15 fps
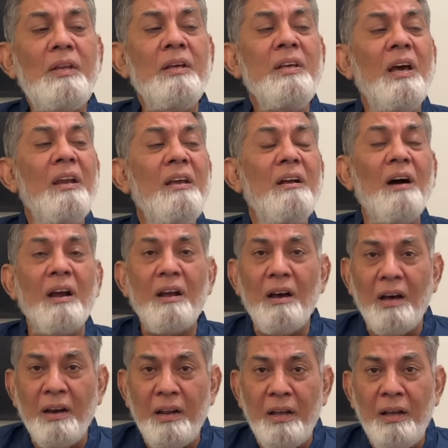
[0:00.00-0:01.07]
यानी
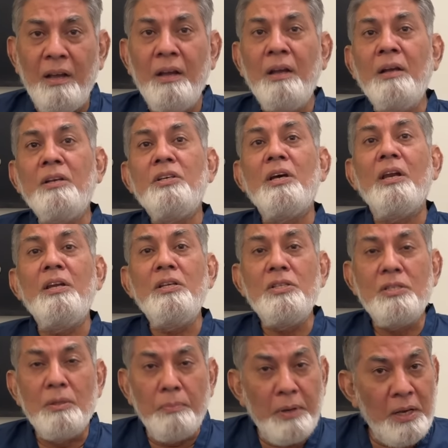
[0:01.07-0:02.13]
कारखाने यानी
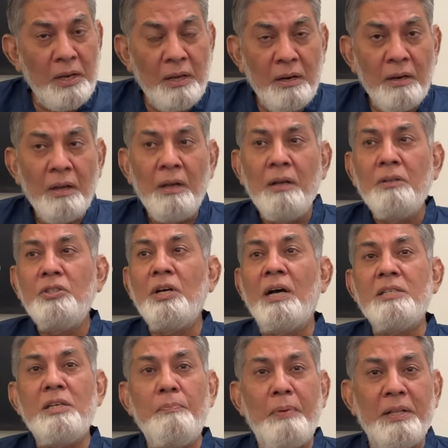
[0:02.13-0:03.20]
ज़मीन जहाँ
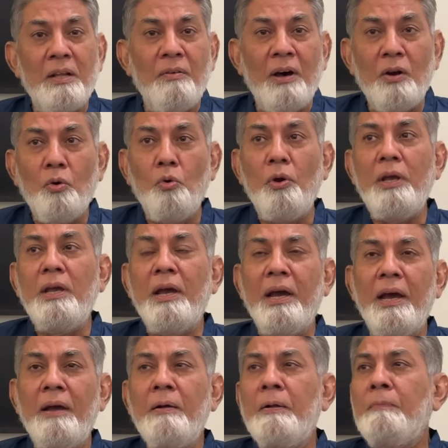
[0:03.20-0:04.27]
से पैदावार हो रही
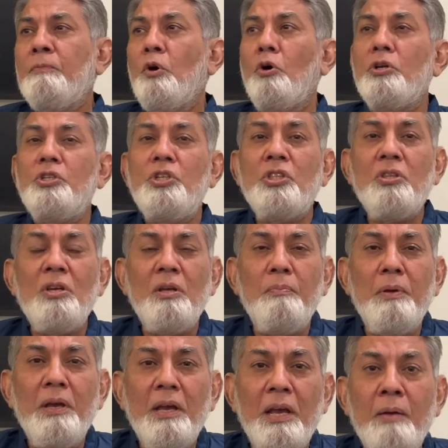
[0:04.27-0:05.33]
है और जितनी
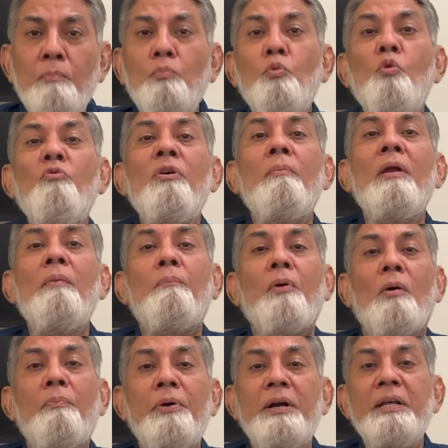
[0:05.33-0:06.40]
भी इमूवेबल
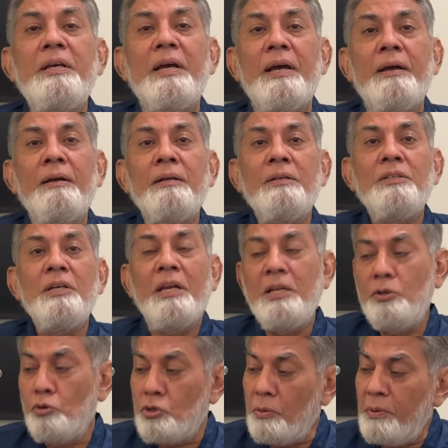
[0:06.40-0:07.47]
प्रॉपर्टी है यानी
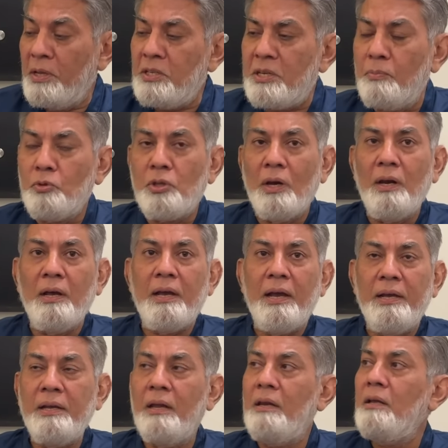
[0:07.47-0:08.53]
जो ज़मीन से मुतलक है
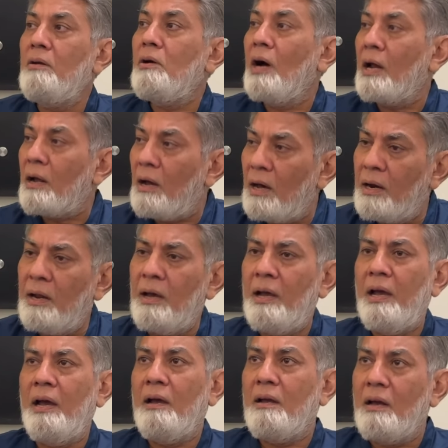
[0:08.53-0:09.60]
यानी कारखाना
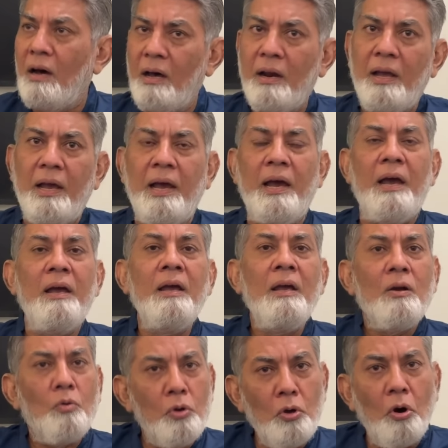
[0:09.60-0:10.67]
है घर है
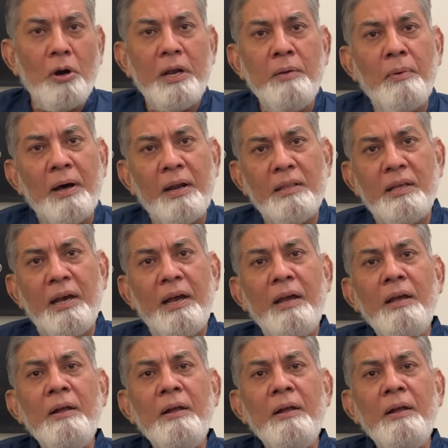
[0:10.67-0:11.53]
कोई और इमारत है